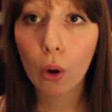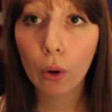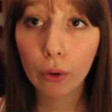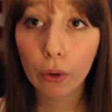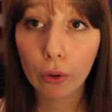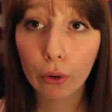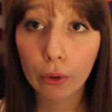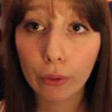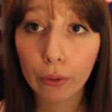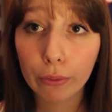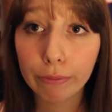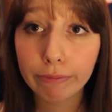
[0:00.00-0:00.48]

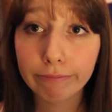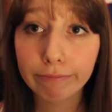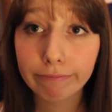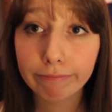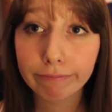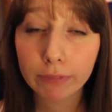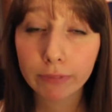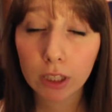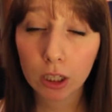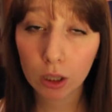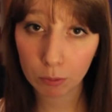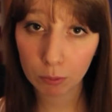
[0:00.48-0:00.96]

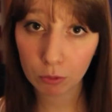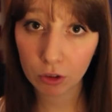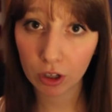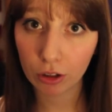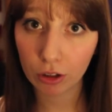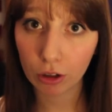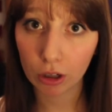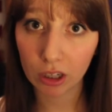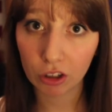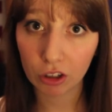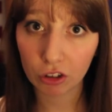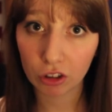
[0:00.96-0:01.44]
Comme
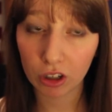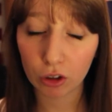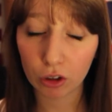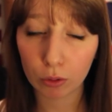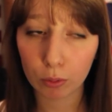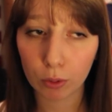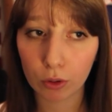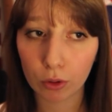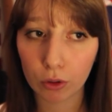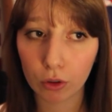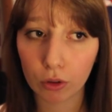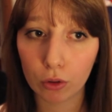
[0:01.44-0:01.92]
j'adore les chats, je
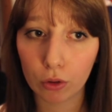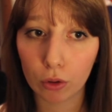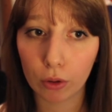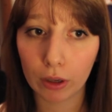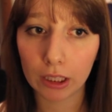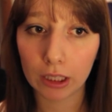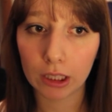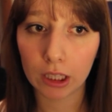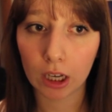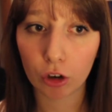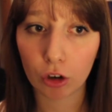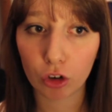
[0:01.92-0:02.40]
pense que ça
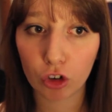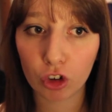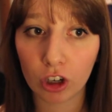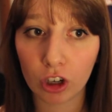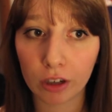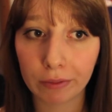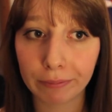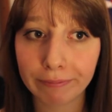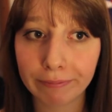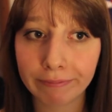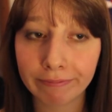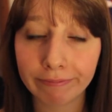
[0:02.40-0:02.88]
aurait été un
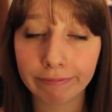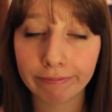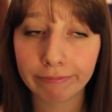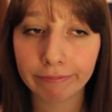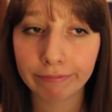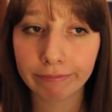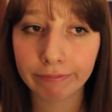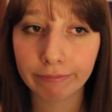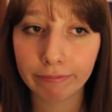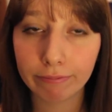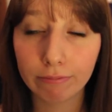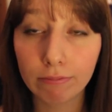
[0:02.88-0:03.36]
chat.
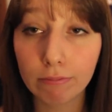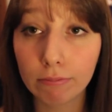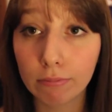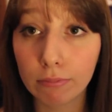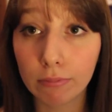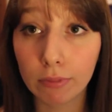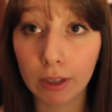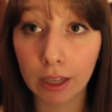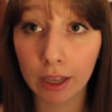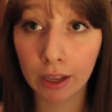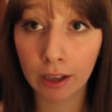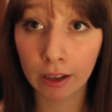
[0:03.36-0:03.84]

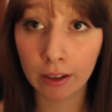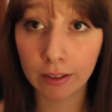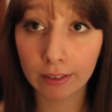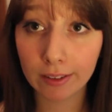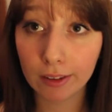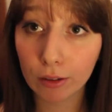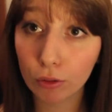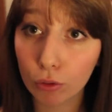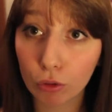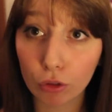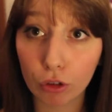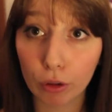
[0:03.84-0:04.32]
Mais
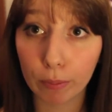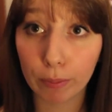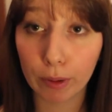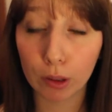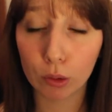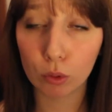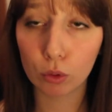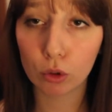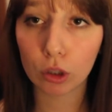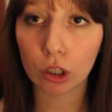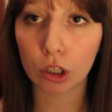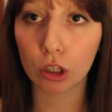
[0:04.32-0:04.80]
sinon j'ai pas
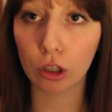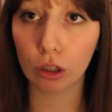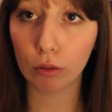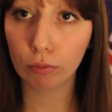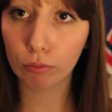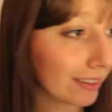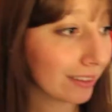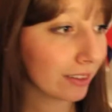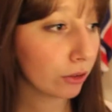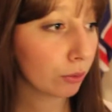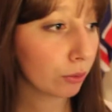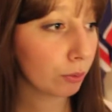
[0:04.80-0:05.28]
d'autre idée.
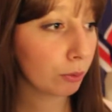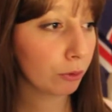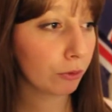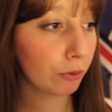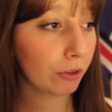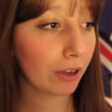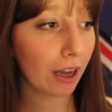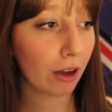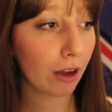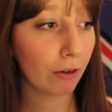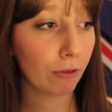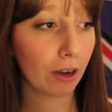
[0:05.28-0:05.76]
Si tu
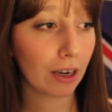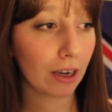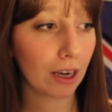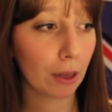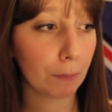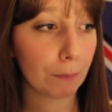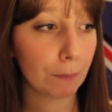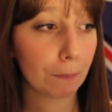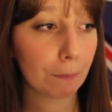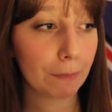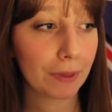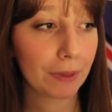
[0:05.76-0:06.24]
pouvais avoir
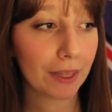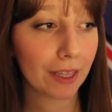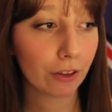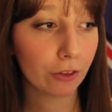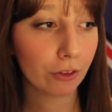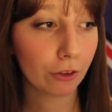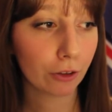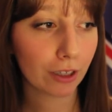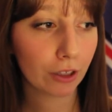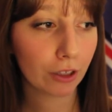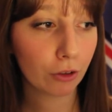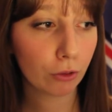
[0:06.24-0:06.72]
la pierre
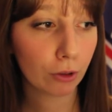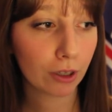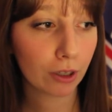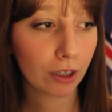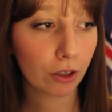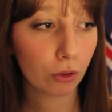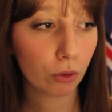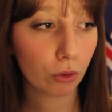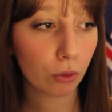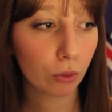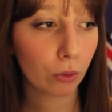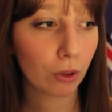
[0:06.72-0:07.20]
de
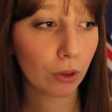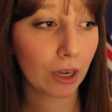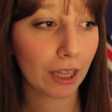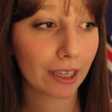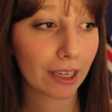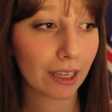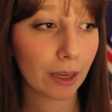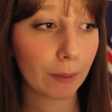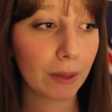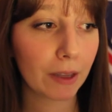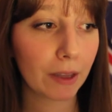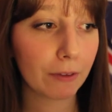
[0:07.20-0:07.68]
résurrection, la
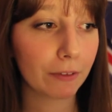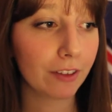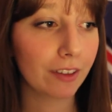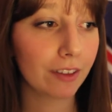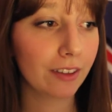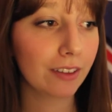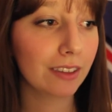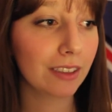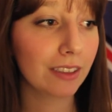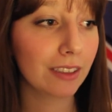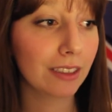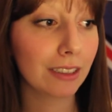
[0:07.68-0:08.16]
cape
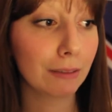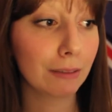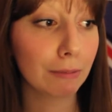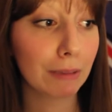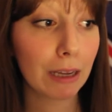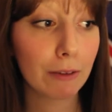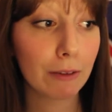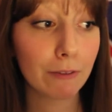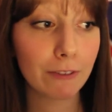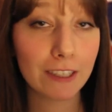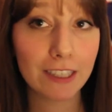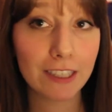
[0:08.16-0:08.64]

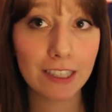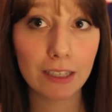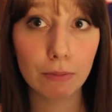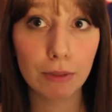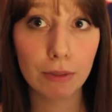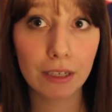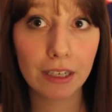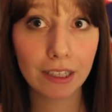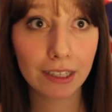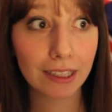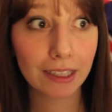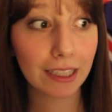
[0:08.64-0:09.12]

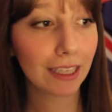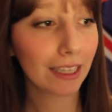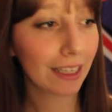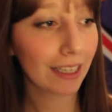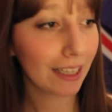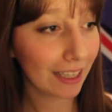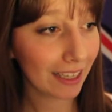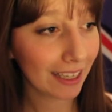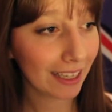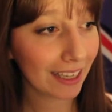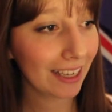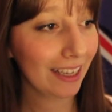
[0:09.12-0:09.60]
d'invisibilité
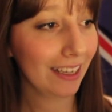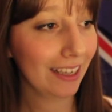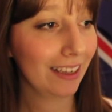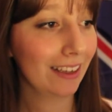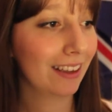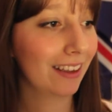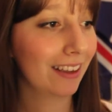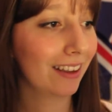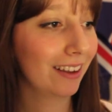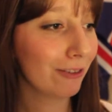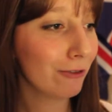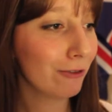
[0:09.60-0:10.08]
et
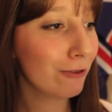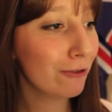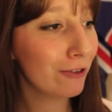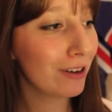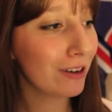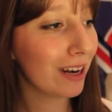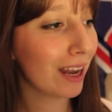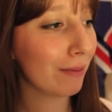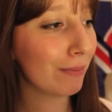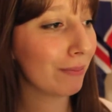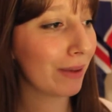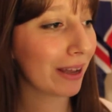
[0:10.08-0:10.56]
ou
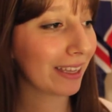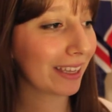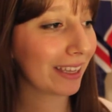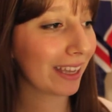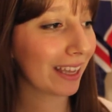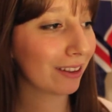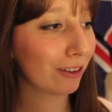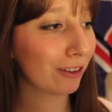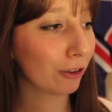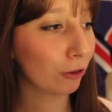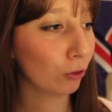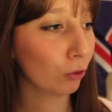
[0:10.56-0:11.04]
la
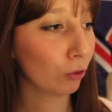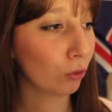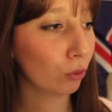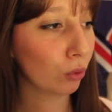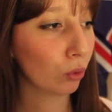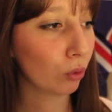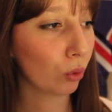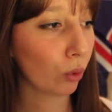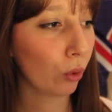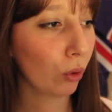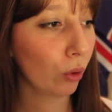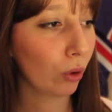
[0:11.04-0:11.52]
baguette de
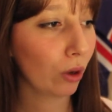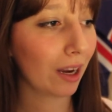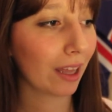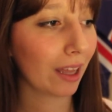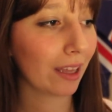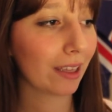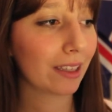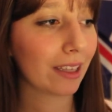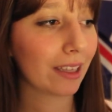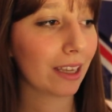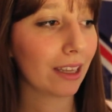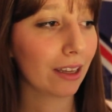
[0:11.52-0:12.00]
Suro, ah,
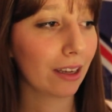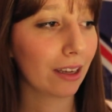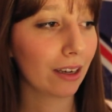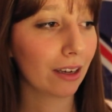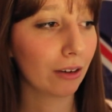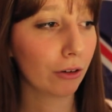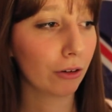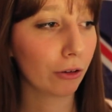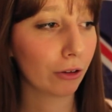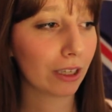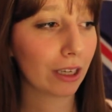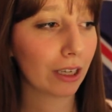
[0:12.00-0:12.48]

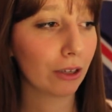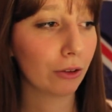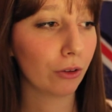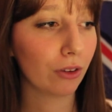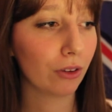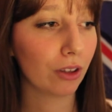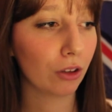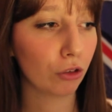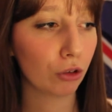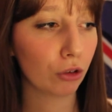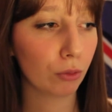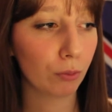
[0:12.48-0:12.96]
lequel,
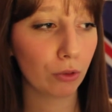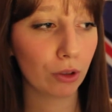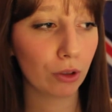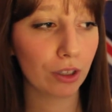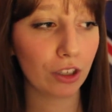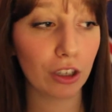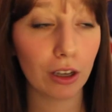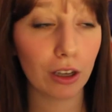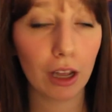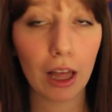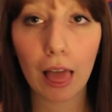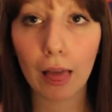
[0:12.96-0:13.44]

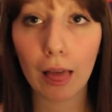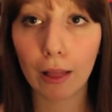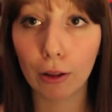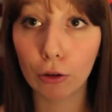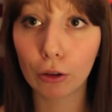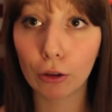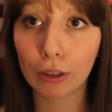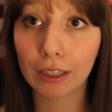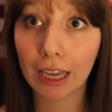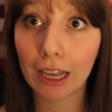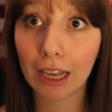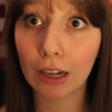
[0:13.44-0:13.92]

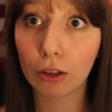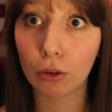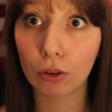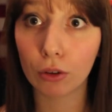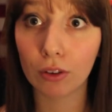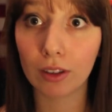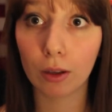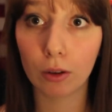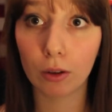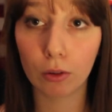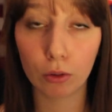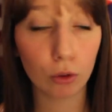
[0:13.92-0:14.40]
de
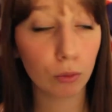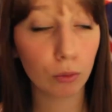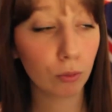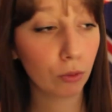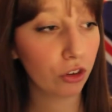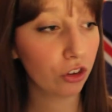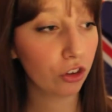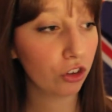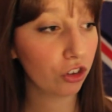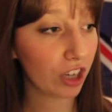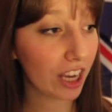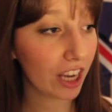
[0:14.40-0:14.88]
ces
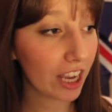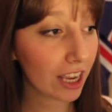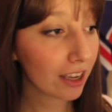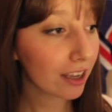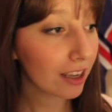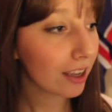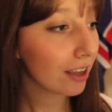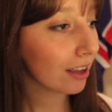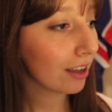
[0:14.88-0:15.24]
objets,